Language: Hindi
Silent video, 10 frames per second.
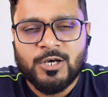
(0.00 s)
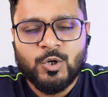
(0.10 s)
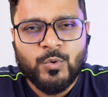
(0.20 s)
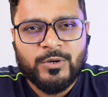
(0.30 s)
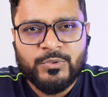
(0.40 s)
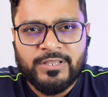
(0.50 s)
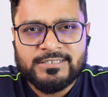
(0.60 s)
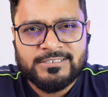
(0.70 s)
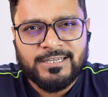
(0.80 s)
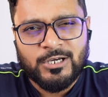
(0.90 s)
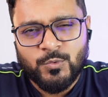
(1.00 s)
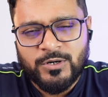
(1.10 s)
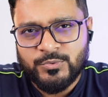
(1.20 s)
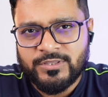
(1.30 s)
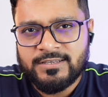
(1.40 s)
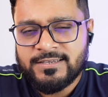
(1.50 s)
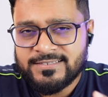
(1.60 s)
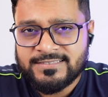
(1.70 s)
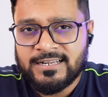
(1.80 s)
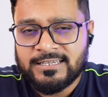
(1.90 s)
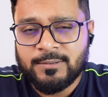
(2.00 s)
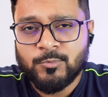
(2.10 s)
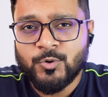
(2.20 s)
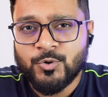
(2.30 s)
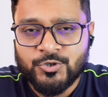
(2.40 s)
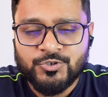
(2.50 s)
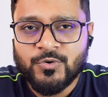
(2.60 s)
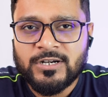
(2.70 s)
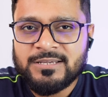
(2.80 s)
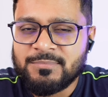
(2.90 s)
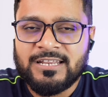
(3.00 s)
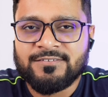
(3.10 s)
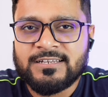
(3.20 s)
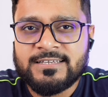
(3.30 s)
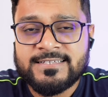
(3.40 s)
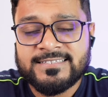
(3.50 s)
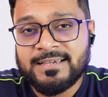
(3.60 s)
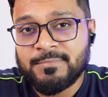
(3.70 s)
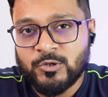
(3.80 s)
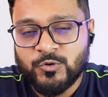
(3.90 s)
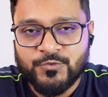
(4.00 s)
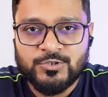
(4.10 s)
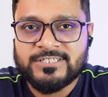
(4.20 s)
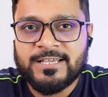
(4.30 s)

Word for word: हेलो वन टू थ्री चेक हेलो वन टू थ्री इस तरह की आपको ऑडियो क्वालिटी मिलने वाली है इसके माइक्रोफोन